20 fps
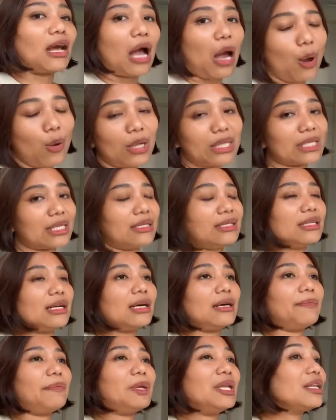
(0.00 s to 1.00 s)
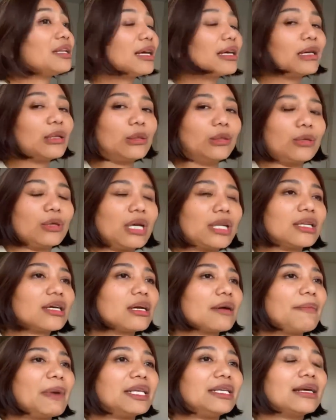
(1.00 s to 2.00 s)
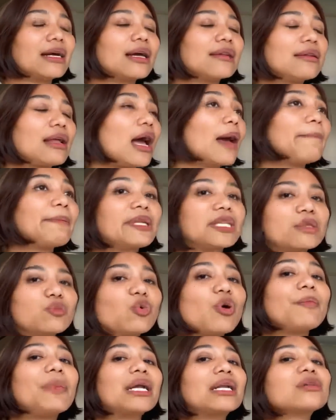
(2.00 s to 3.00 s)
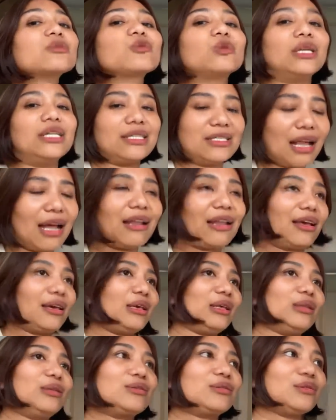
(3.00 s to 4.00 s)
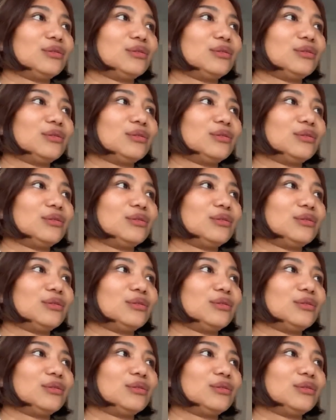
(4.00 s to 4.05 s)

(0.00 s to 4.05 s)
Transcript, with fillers: awal saja pindah gitu karena kebanyakan hampir semua barang sudah di sana gitu